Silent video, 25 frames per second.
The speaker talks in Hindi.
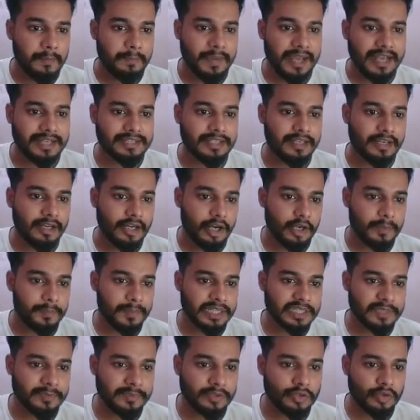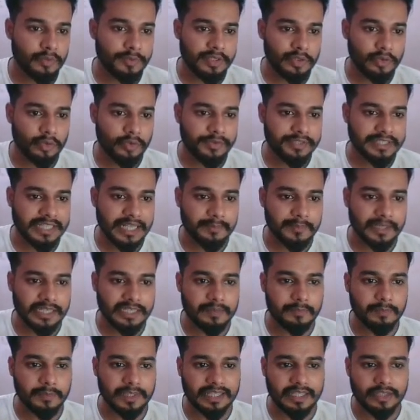पैसा और प्लस में जो भी ओवर टाइम का
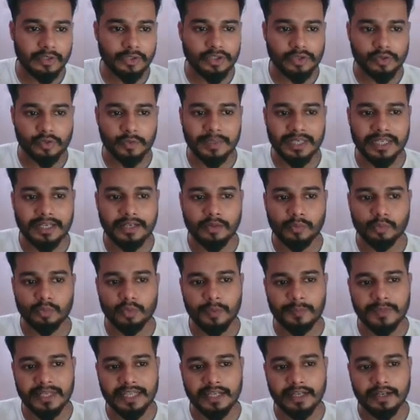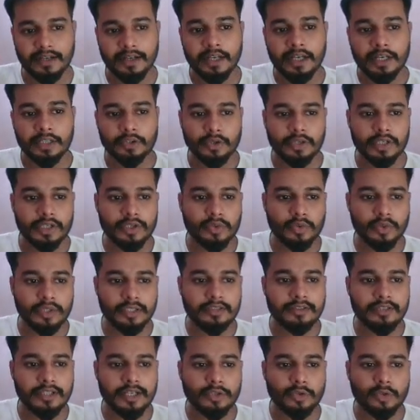बदले इसको मिलेगा वो मिलेगा तो इसको
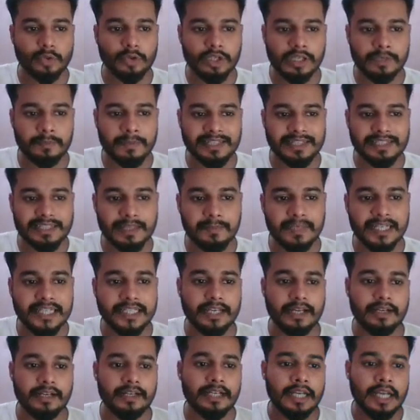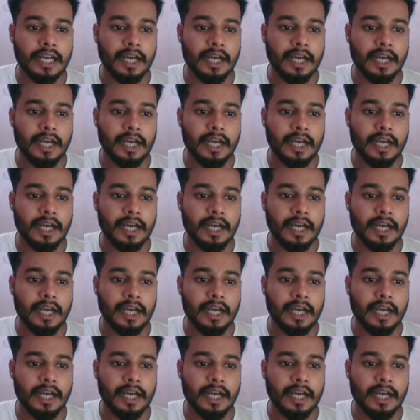इतना टोटल पैसा मिल गया